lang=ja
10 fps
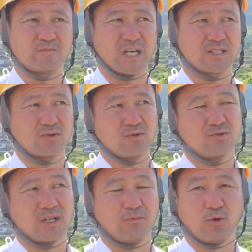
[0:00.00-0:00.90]
うんねそ
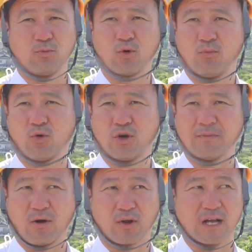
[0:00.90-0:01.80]
のね、もうもうもう
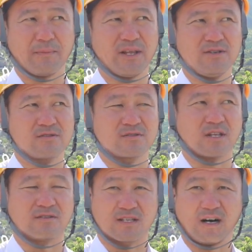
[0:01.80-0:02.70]
今俺画面に映っ
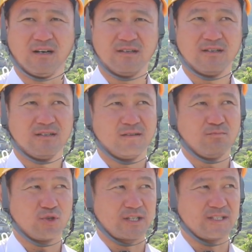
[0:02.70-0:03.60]
てるしさ
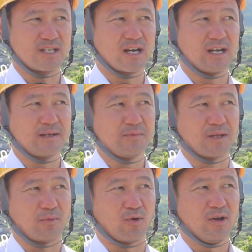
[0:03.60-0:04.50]
もうだって居酒屋で見
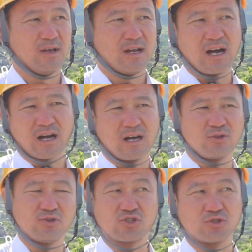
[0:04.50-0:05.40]
ても「ああ
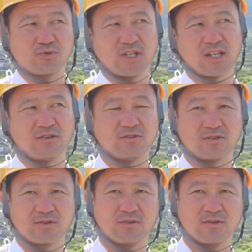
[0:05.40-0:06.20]
YouTube 出てる